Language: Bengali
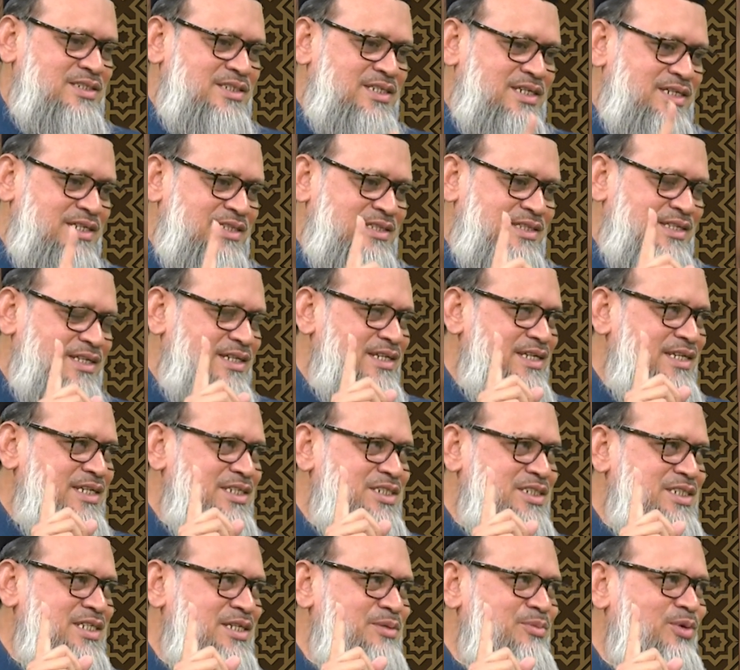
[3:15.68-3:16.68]
সে তিনি
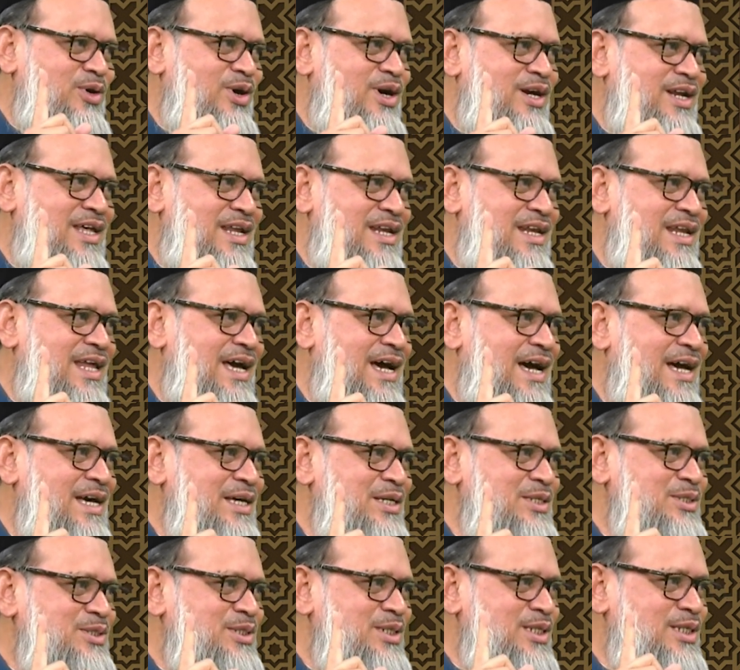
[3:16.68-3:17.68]
সে মহান আল্লাহ
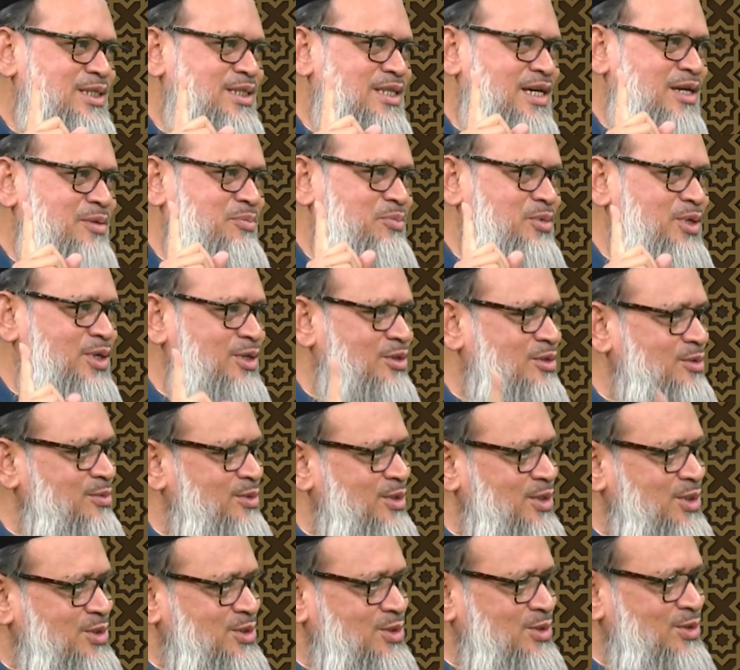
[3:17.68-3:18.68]
যিনি তার
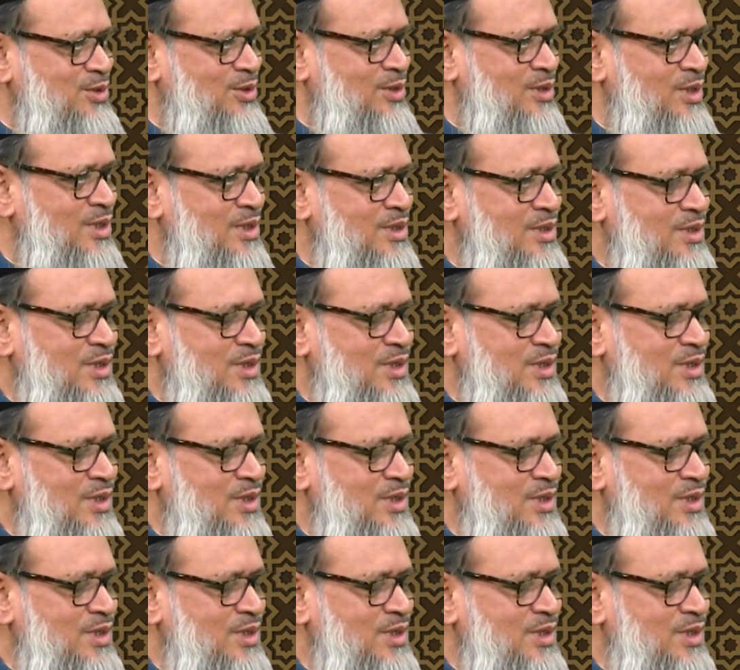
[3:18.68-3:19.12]
প্রিয়তম রসুল